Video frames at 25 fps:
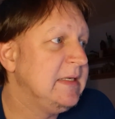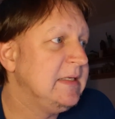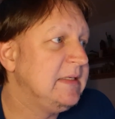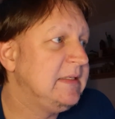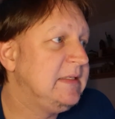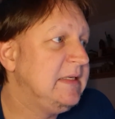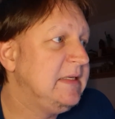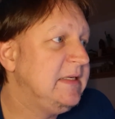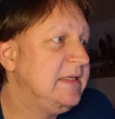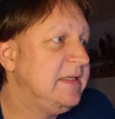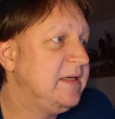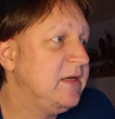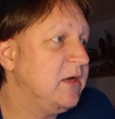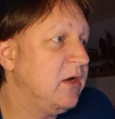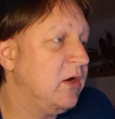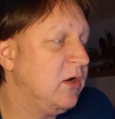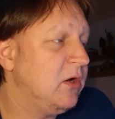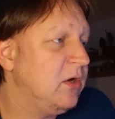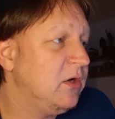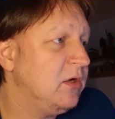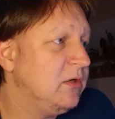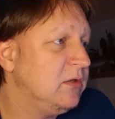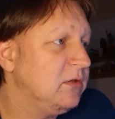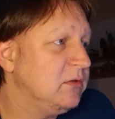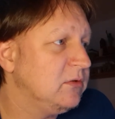Die Ligue
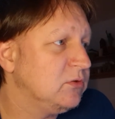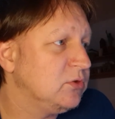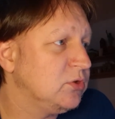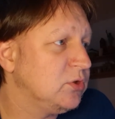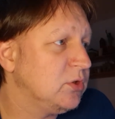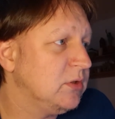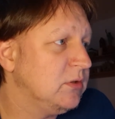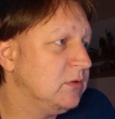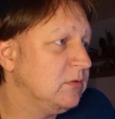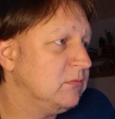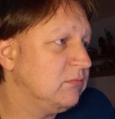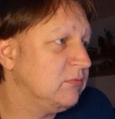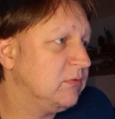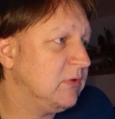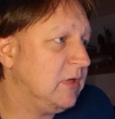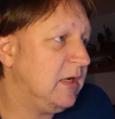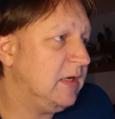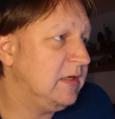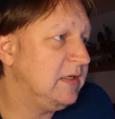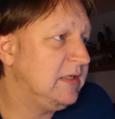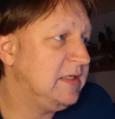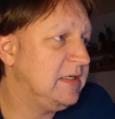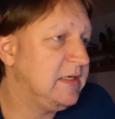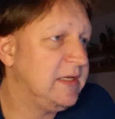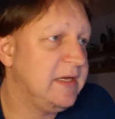1, äh, ja,
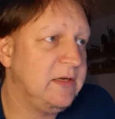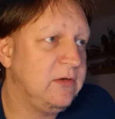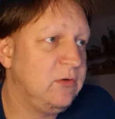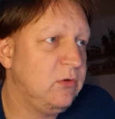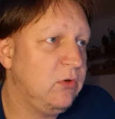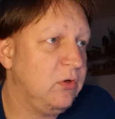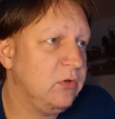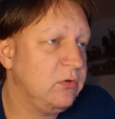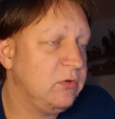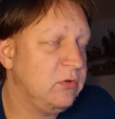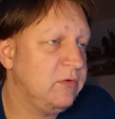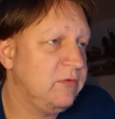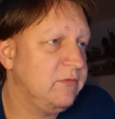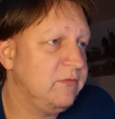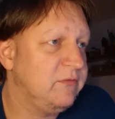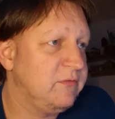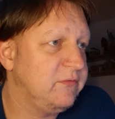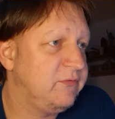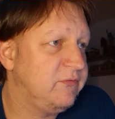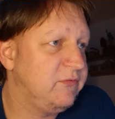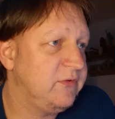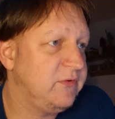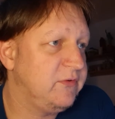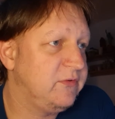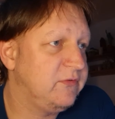Lille gegen
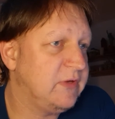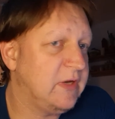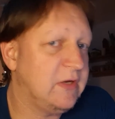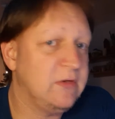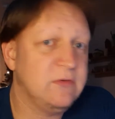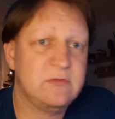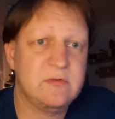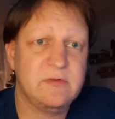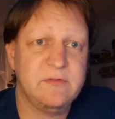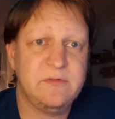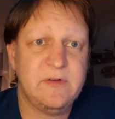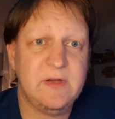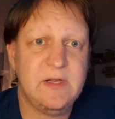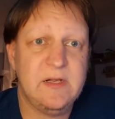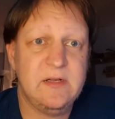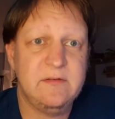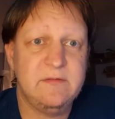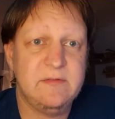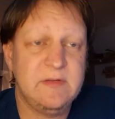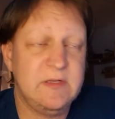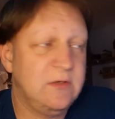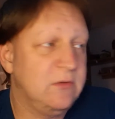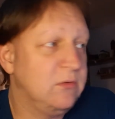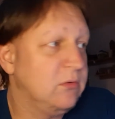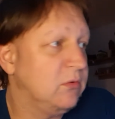Lorient ist ausgefallen
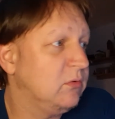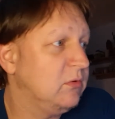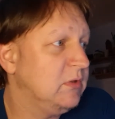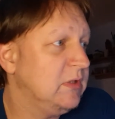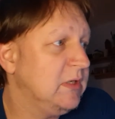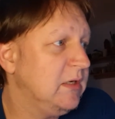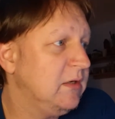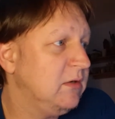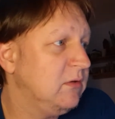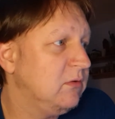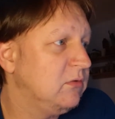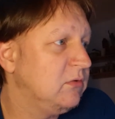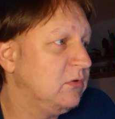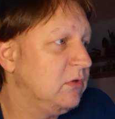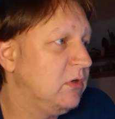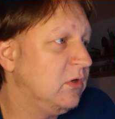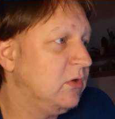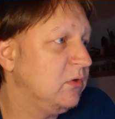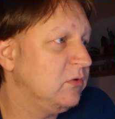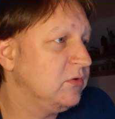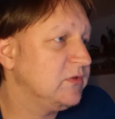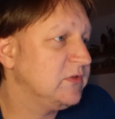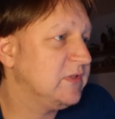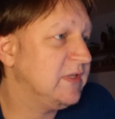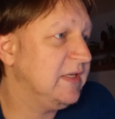wegen Corona und
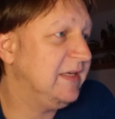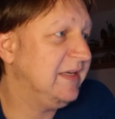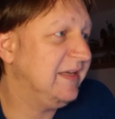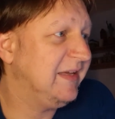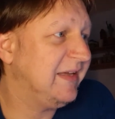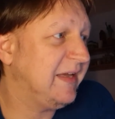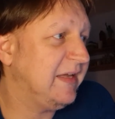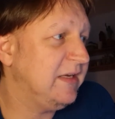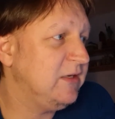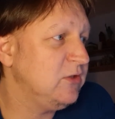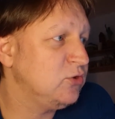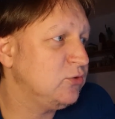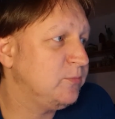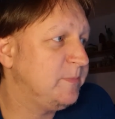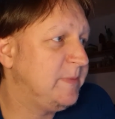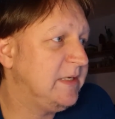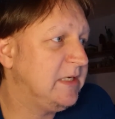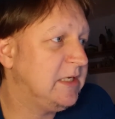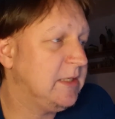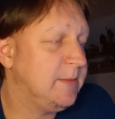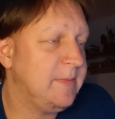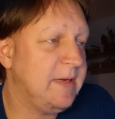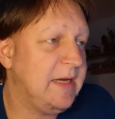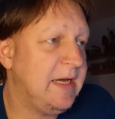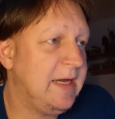Lens gegen Rennes
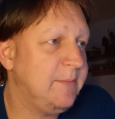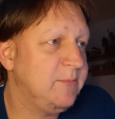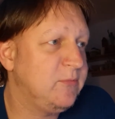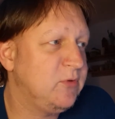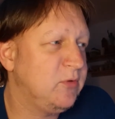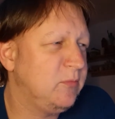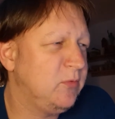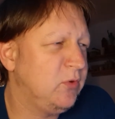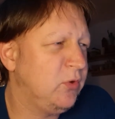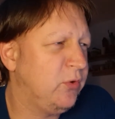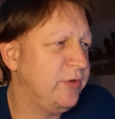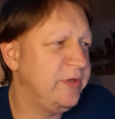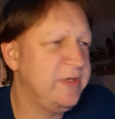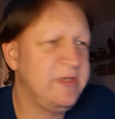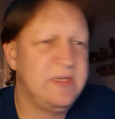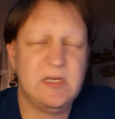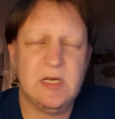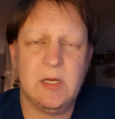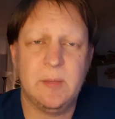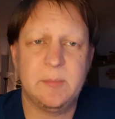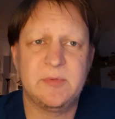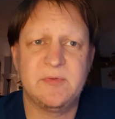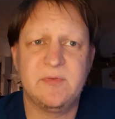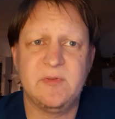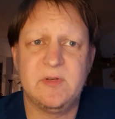spielt am Abend um 9. Ich
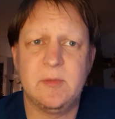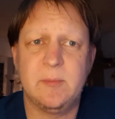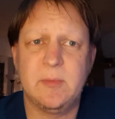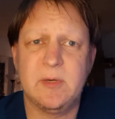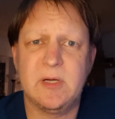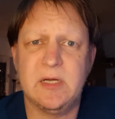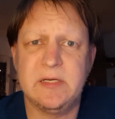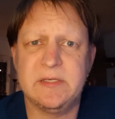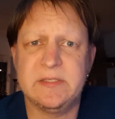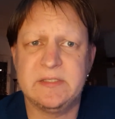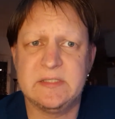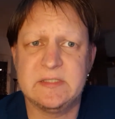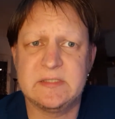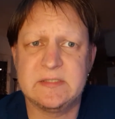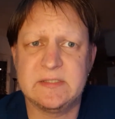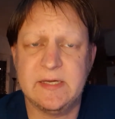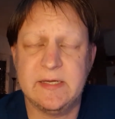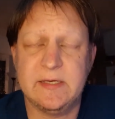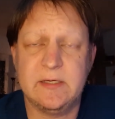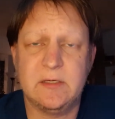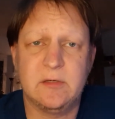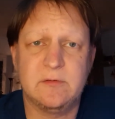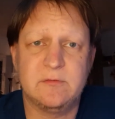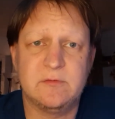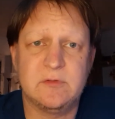glaube, es wird aber gar nicht
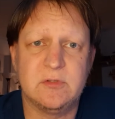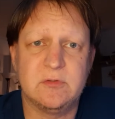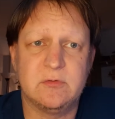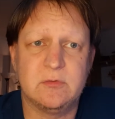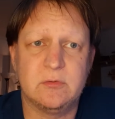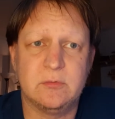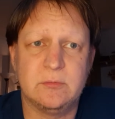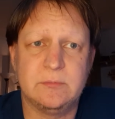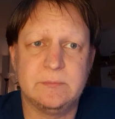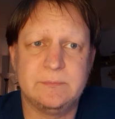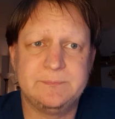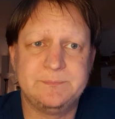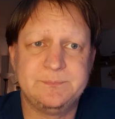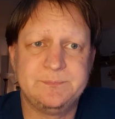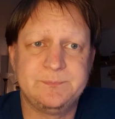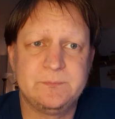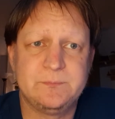gezeigt auf der Zone.